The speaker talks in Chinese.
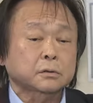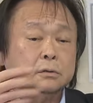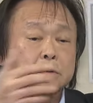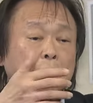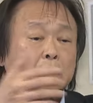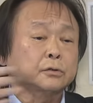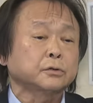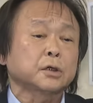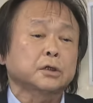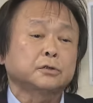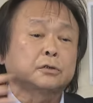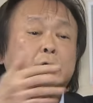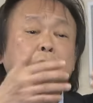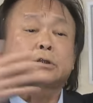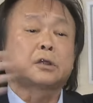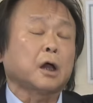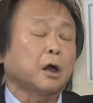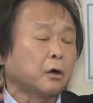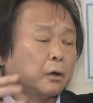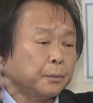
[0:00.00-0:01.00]
干脆就
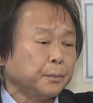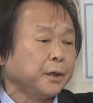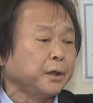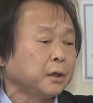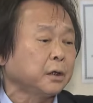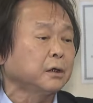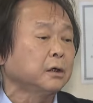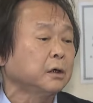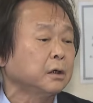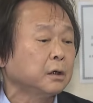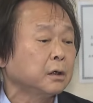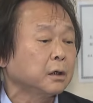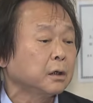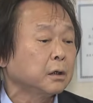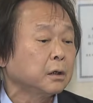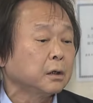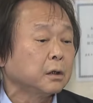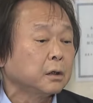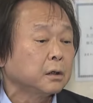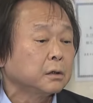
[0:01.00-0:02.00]
挑明了，
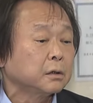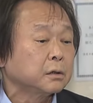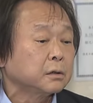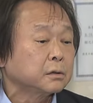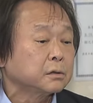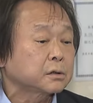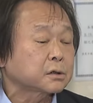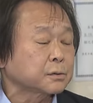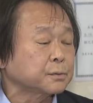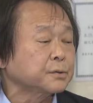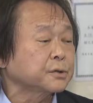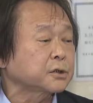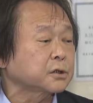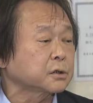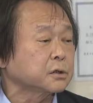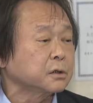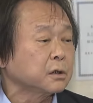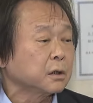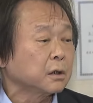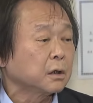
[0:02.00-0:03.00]
是不
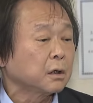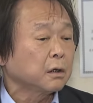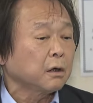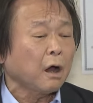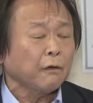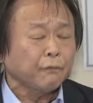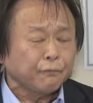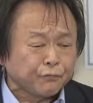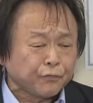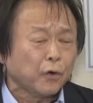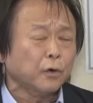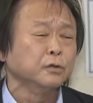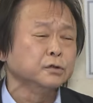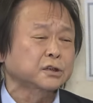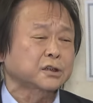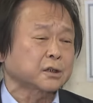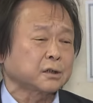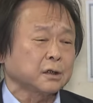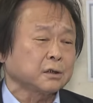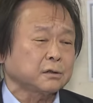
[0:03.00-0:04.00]
是？啊，否
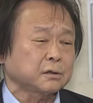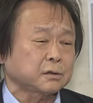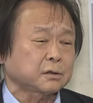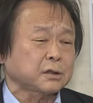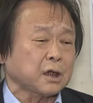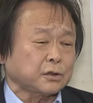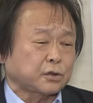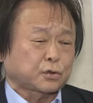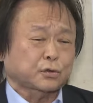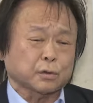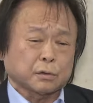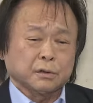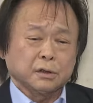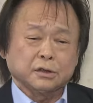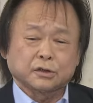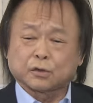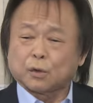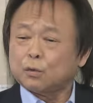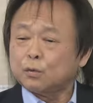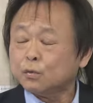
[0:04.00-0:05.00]
则在做
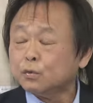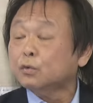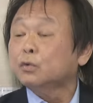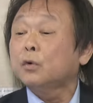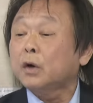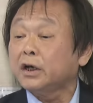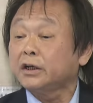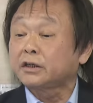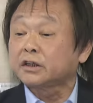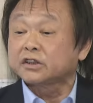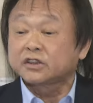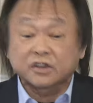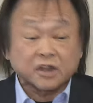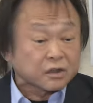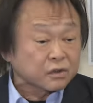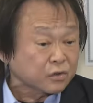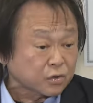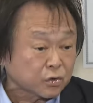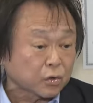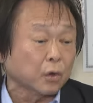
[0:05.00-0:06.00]
那种无谓的
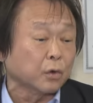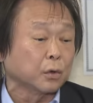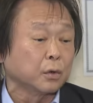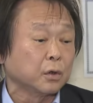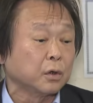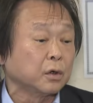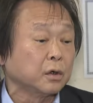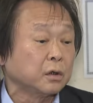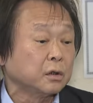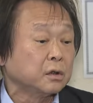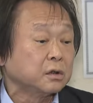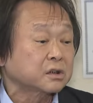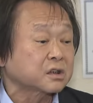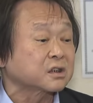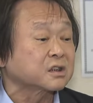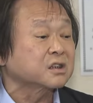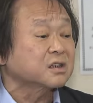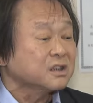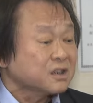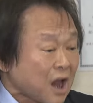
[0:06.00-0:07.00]
争斗，
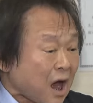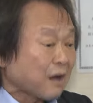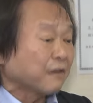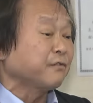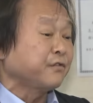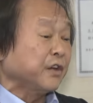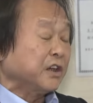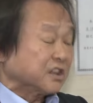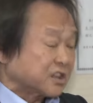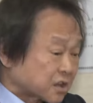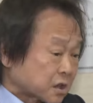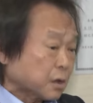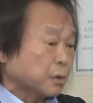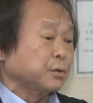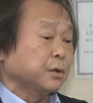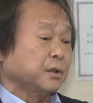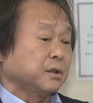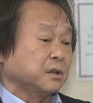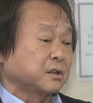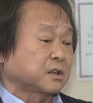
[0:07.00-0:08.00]
只是浪费社
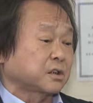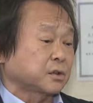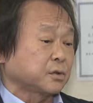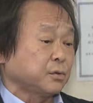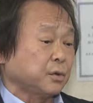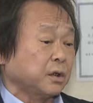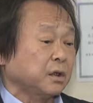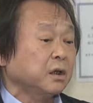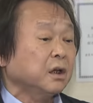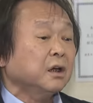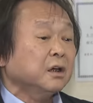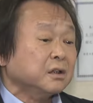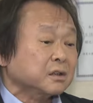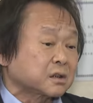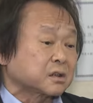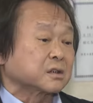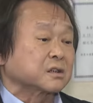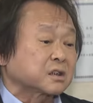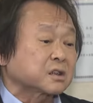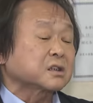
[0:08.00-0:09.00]
会的资源，
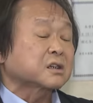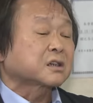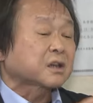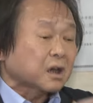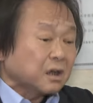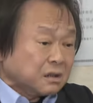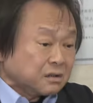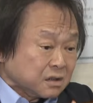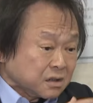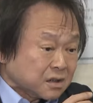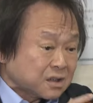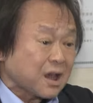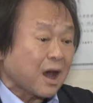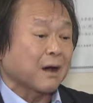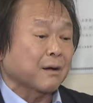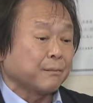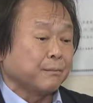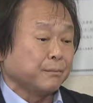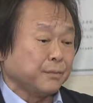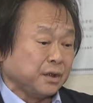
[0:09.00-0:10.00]
只是更
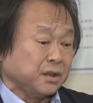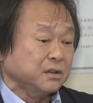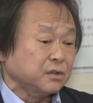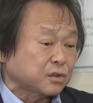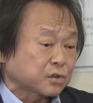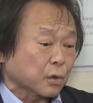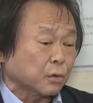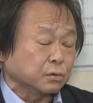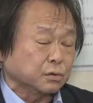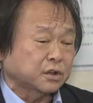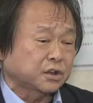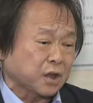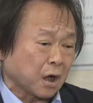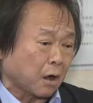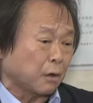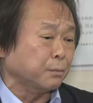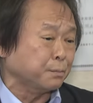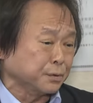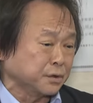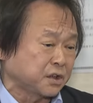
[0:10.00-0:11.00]
让民众
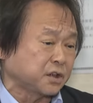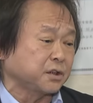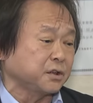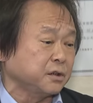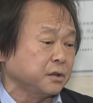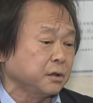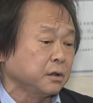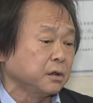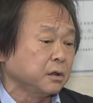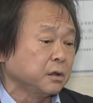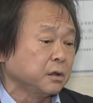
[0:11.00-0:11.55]
瞧不起。